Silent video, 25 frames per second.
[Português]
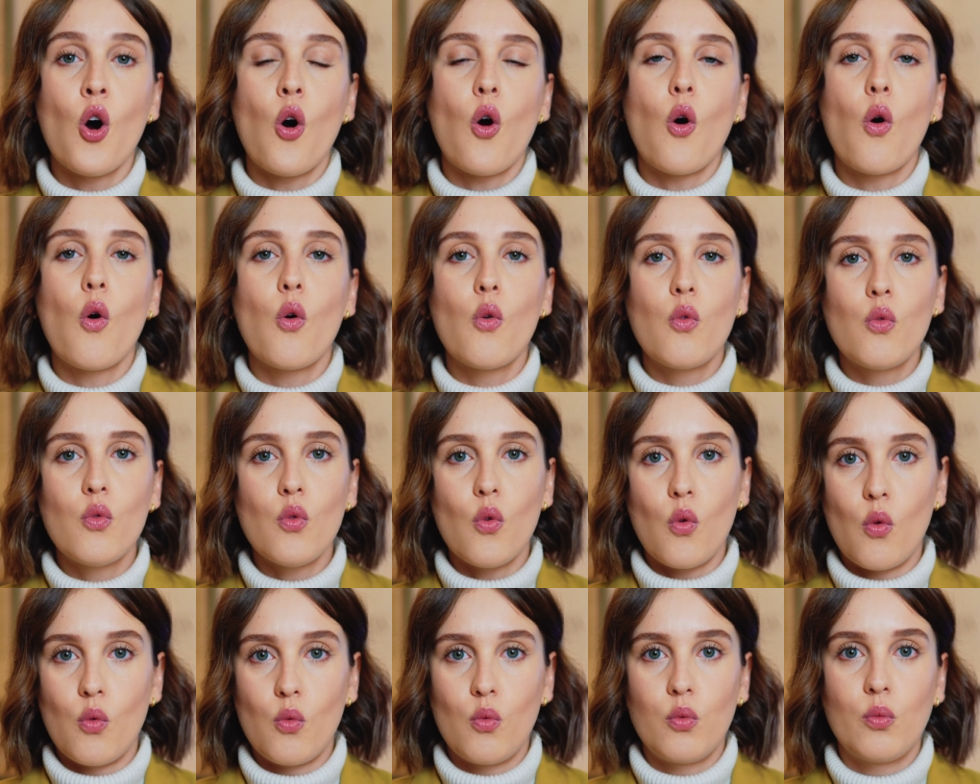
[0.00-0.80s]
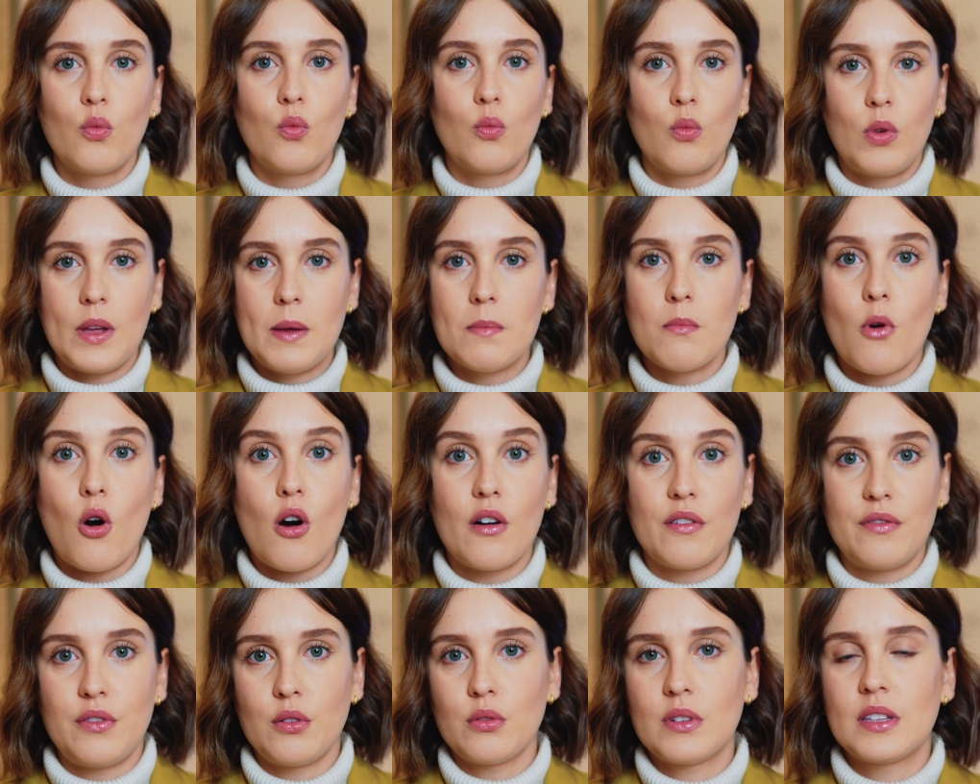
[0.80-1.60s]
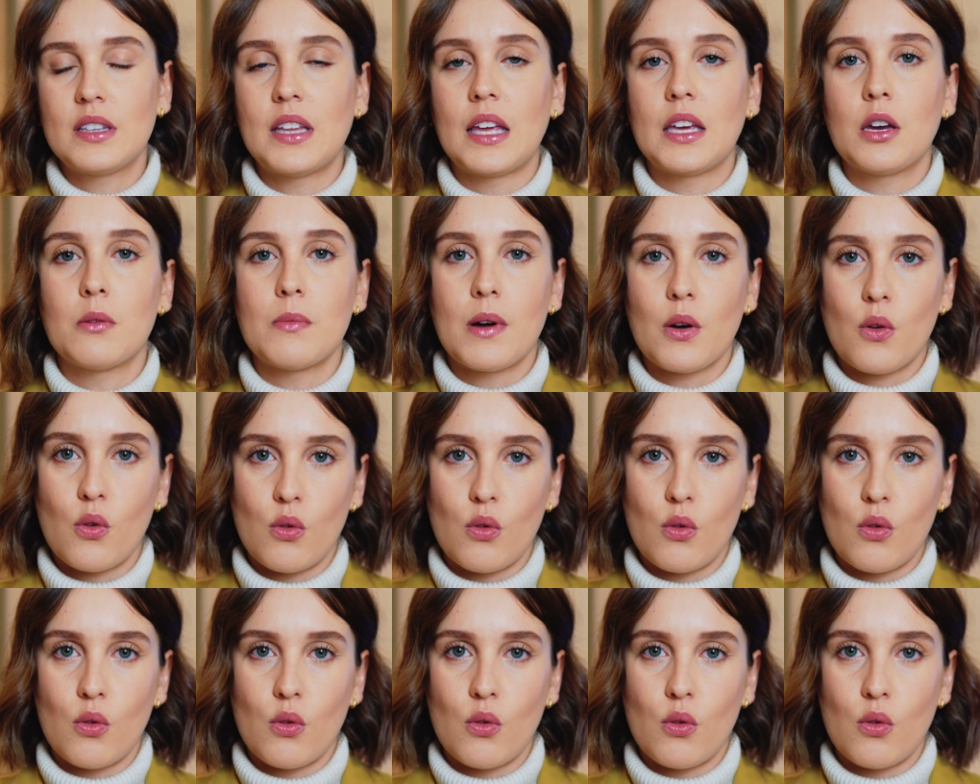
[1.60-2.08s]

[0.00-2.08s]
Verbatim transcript: ou um imóvel que tenha uma